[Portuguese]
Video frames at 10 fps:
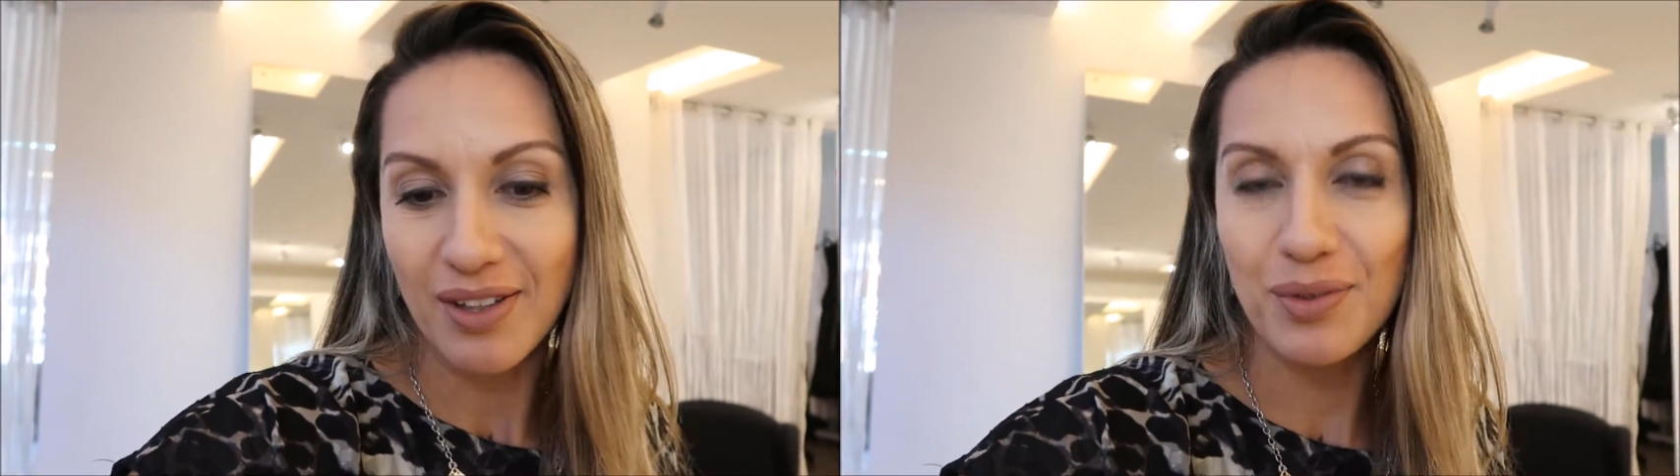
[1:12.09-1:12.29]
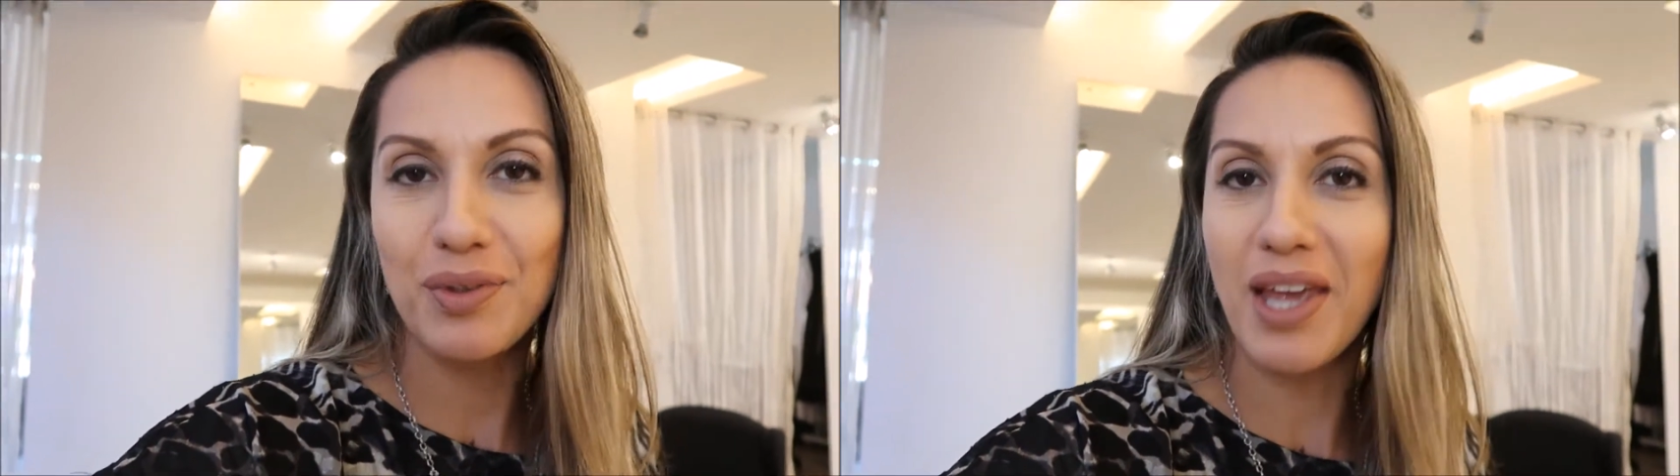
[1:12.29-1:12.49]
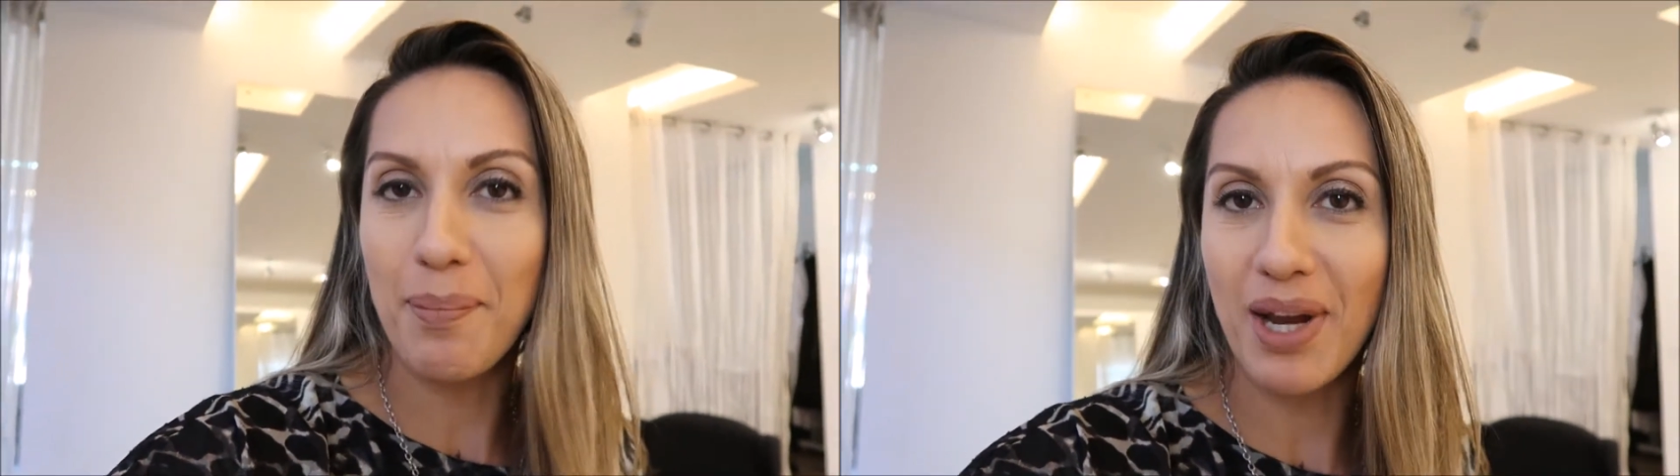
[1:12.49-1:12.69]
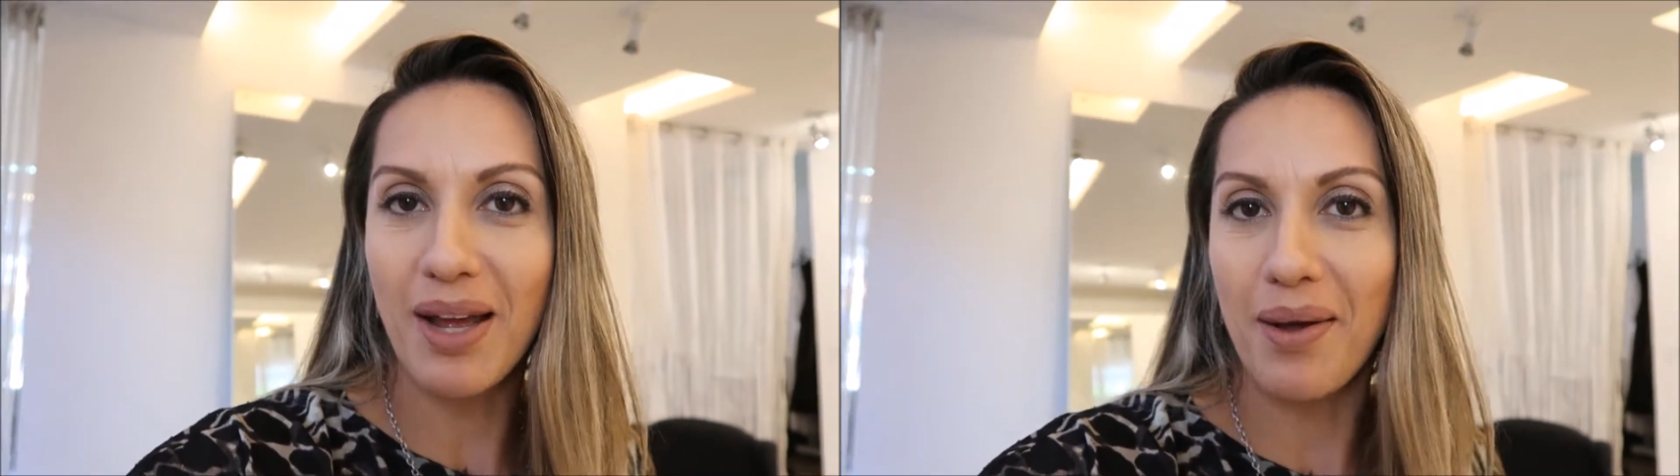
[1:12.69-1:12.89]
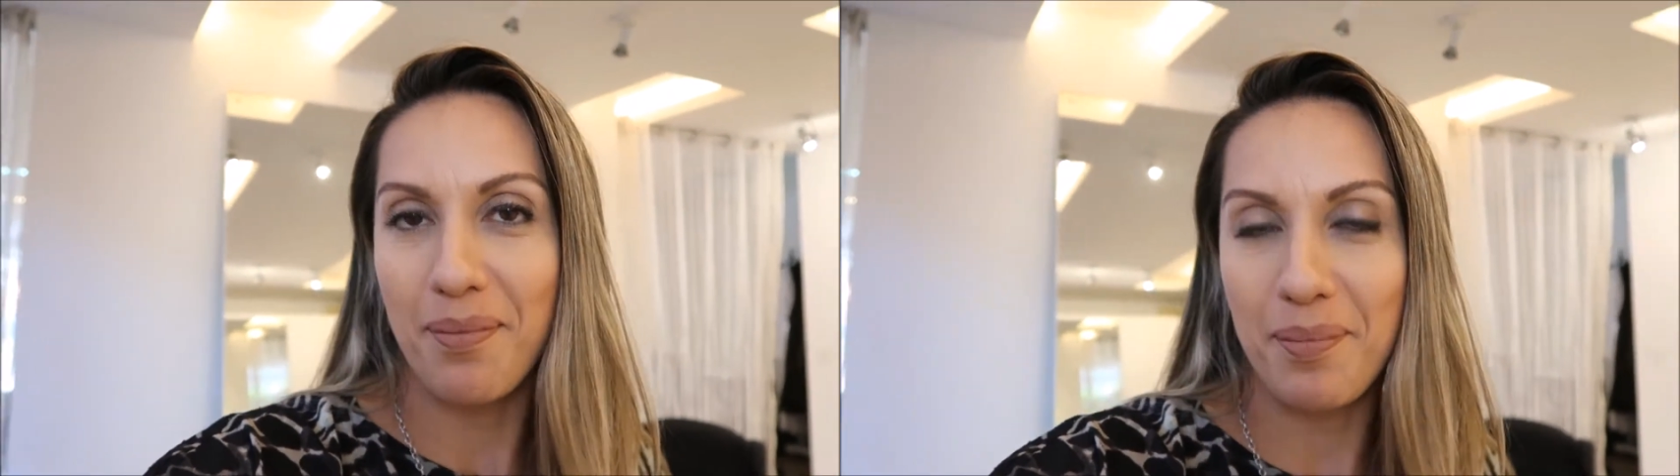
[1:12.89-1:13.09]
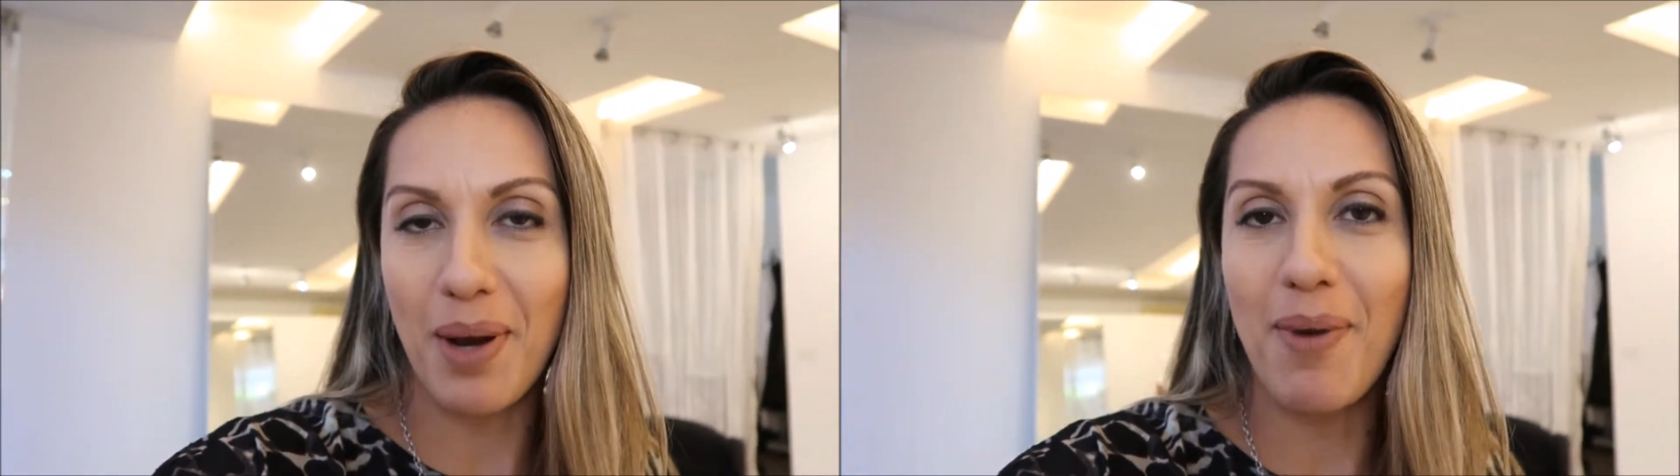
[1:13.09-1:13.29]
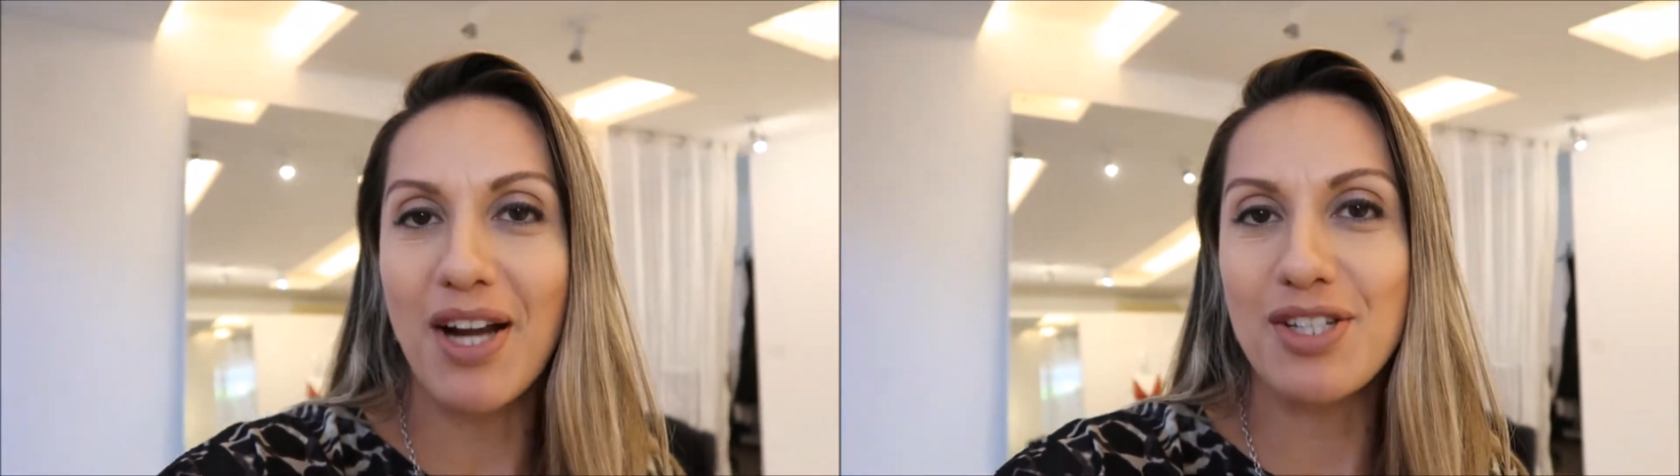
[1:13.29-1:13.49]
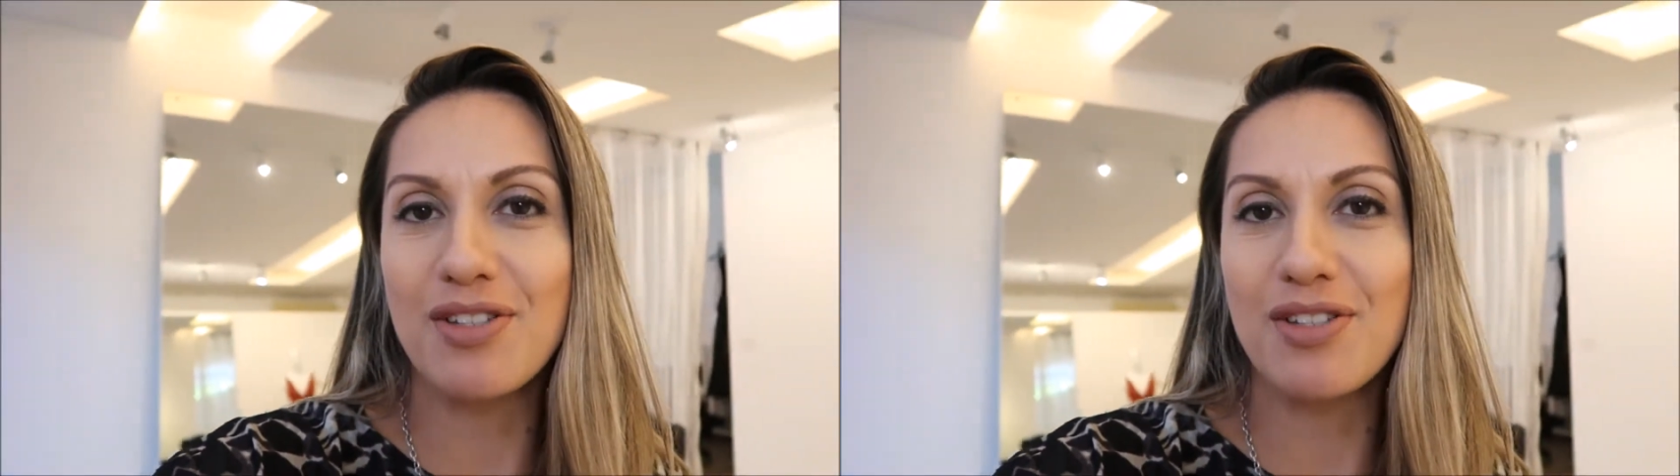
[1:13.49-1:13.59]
tudo que é para a parte de